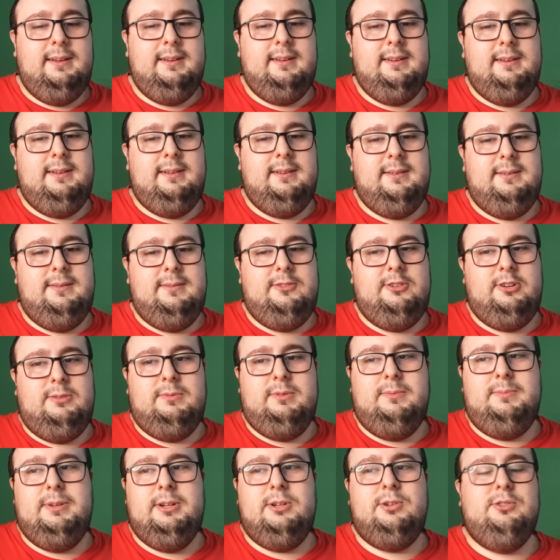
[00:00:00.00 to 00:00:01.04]
eh,
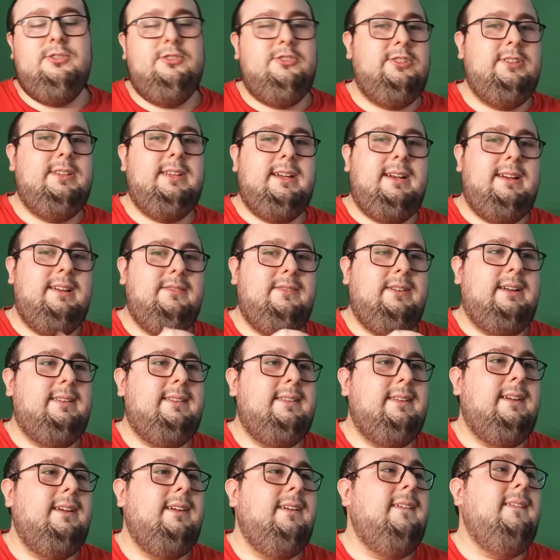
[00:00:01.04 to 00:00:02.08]
diciamo per considerarle
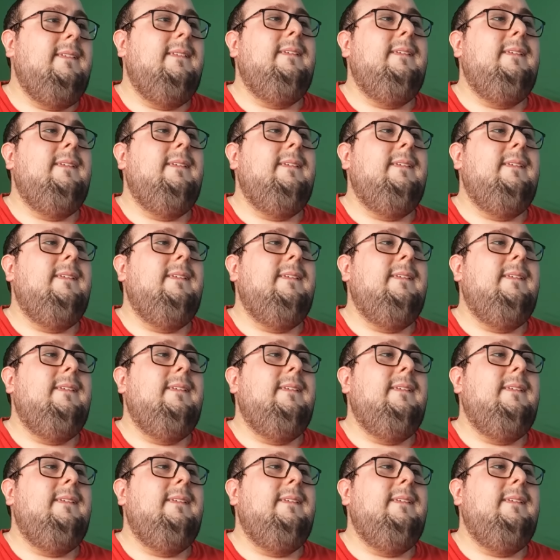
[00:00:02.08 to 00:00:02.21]
fatte